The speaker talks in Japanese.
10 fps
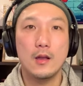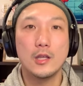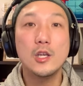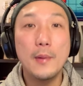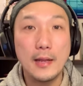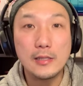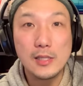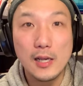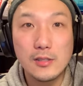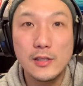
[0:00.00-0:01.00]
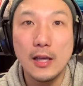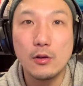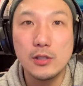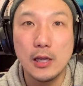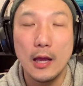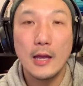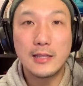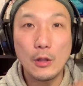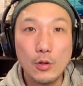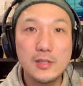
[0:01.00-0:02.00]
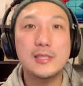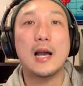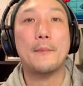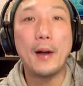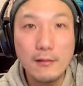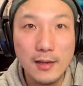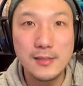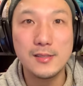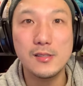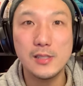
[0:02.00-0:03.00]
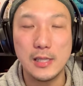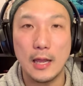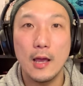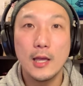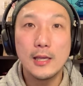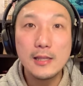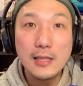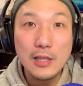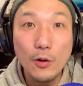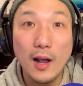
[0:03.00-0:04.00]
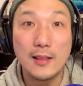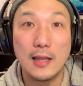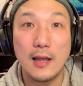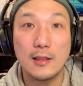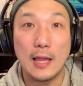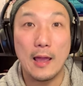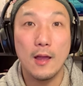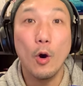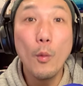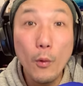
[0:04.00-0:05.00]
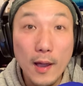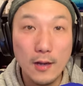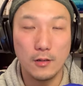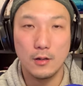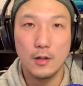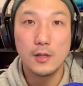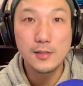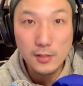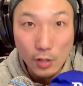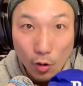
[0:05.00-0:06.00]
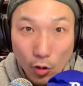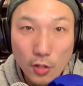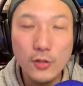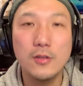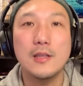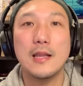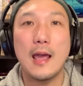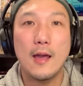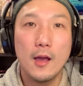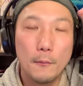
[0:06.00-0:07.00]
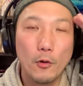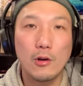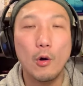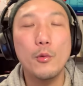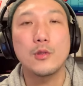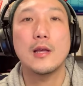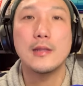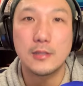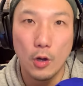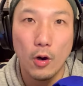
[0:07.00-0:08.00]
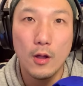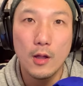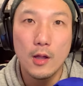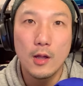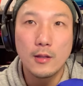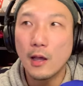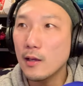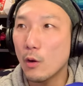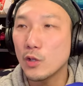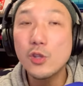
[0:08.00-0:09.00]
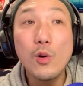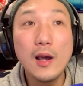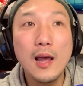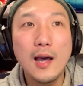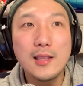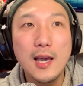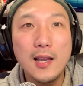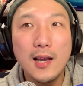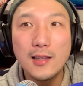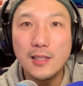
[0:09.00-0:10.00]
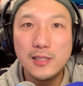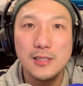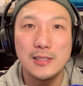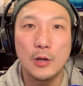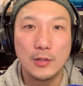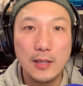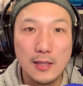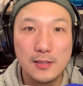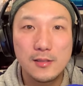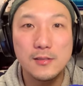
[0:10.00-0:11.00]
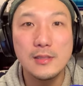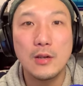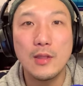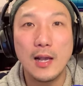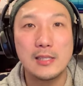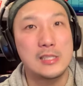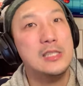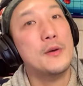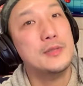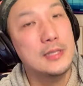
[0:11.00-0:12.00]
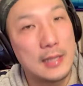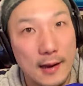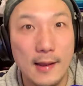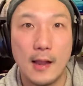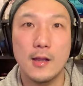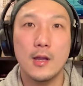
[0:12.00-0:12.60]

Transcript: 夢に近づいていくし楽しさが爆発するし生きててよかったなって思えるそういうふうにね僕は思ったんですよなんやろ人から与えられた人生をただ進んでるだけじゃ幸せになれない